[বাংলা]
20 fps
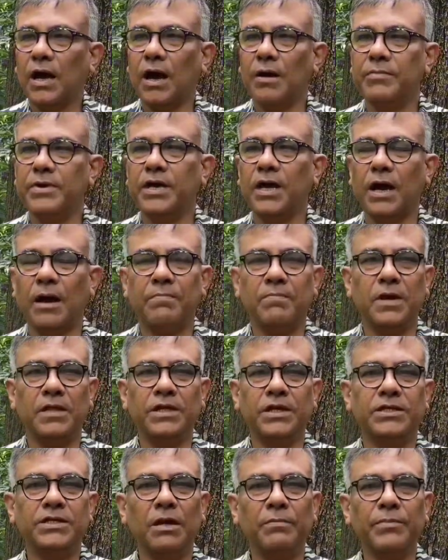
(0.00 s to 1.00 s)
আমি
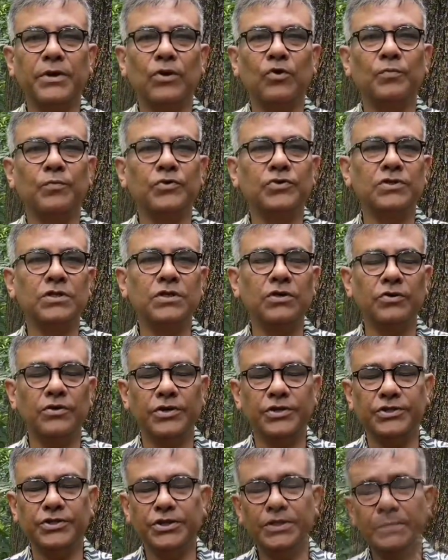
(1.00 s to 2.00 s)
আপনাদের সামনে উপস্থিত
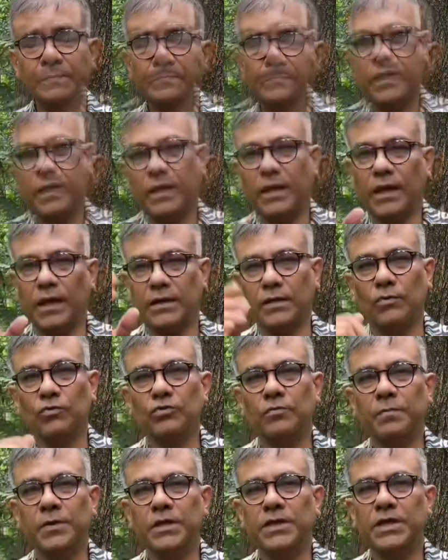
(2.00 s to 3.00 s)
হয়েছি একটা
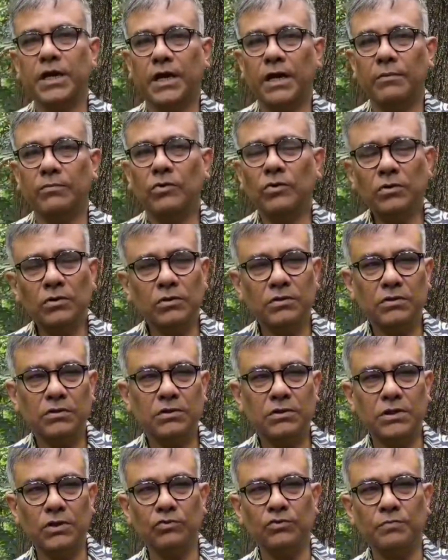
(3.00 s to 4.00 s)
উদ্ভিদ দেখাবো
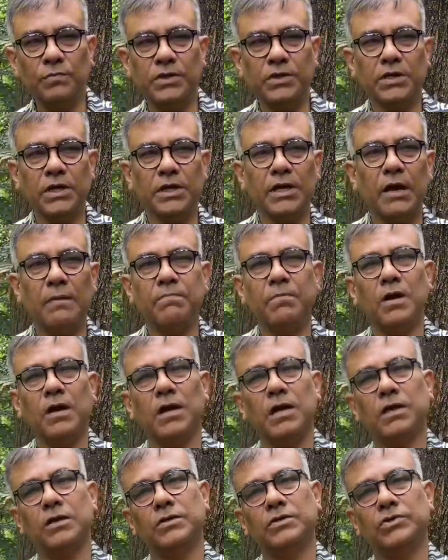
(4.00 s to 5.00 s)
যে উদ্ভিদটাকে
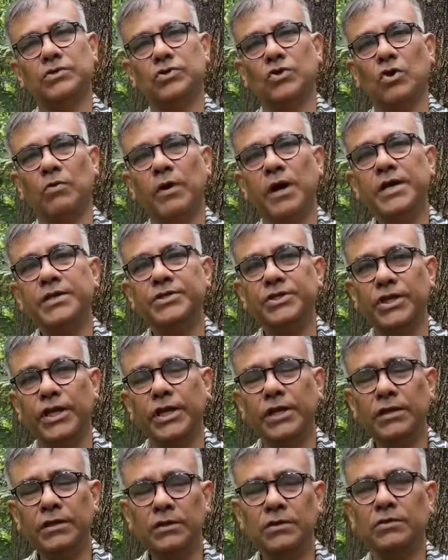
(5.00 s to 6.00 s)
আপনারা সবাই
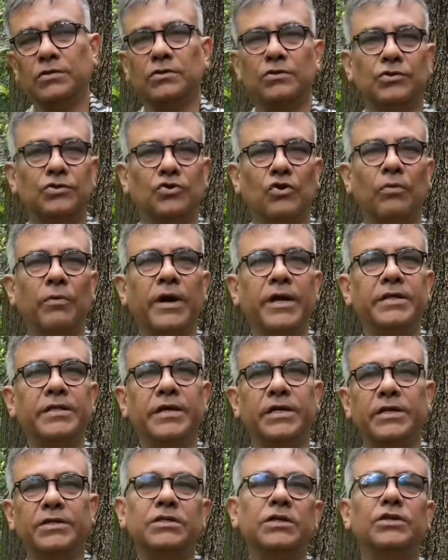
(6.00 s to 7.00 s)
চিনেন সবাই
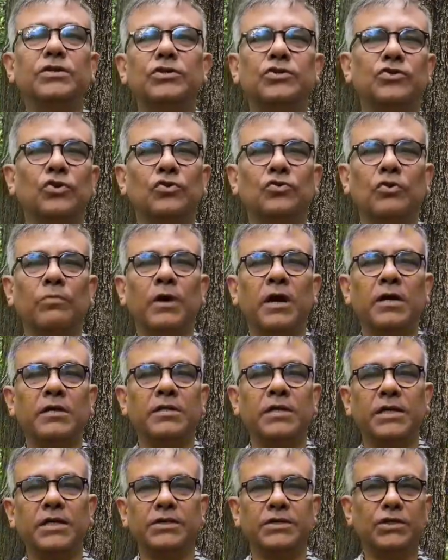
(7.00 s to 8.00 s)
দেখেছেন শতবার
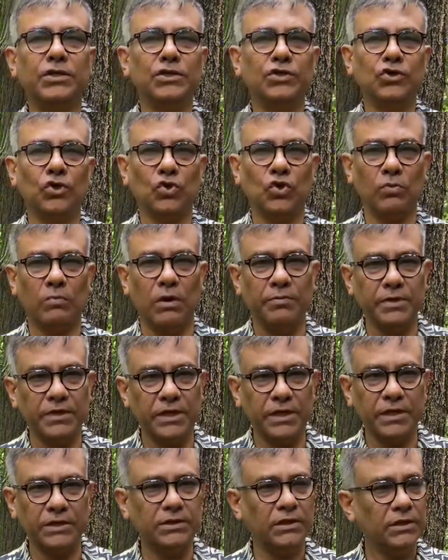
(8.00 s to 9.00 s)
দেখেছেন শতভাবে
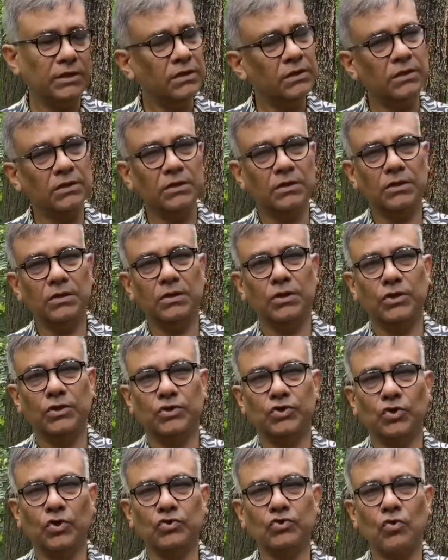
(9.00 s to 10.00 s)
দেখেছেন
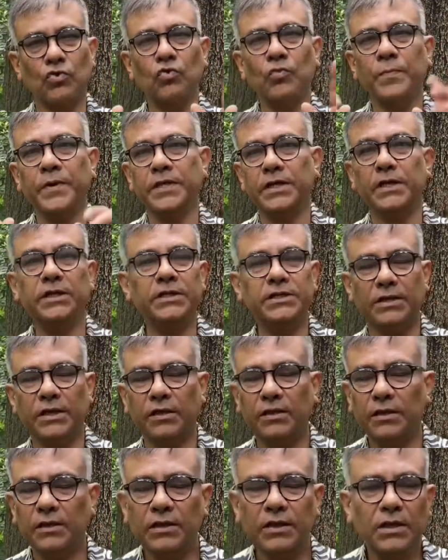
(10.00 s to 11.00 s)
শতরূপে
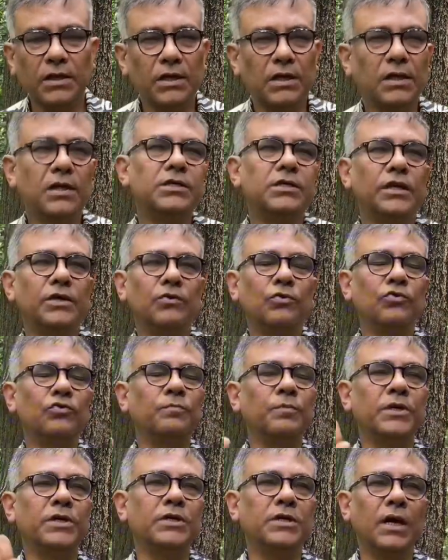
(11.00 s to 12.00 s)
দেখেছেন সেই
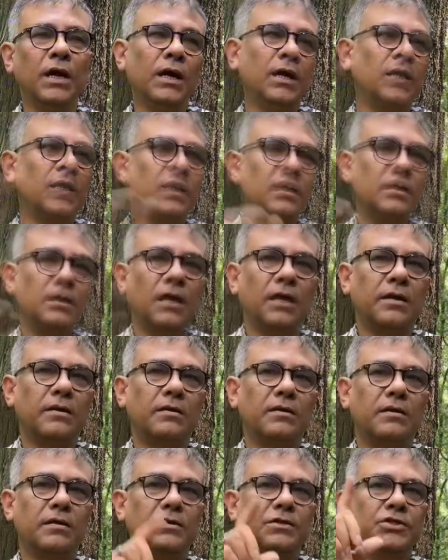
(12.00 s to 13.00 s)
উদ্ভিদটা তার
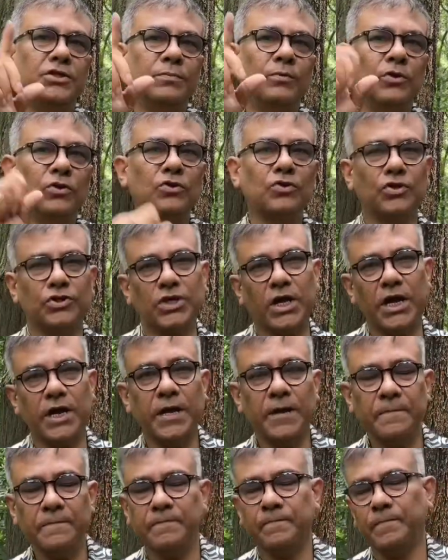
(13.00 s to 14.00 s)
জীবদ্দশায়
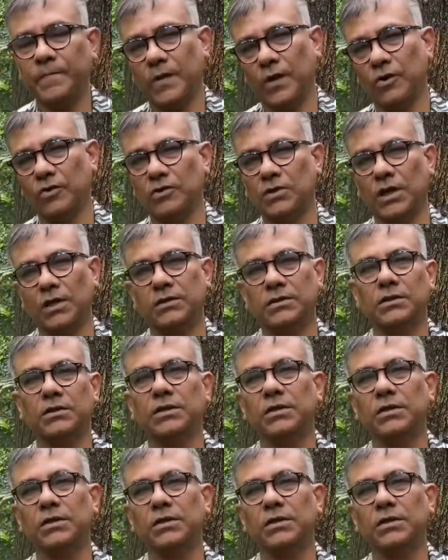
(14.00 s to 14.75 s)
অর্থাৎ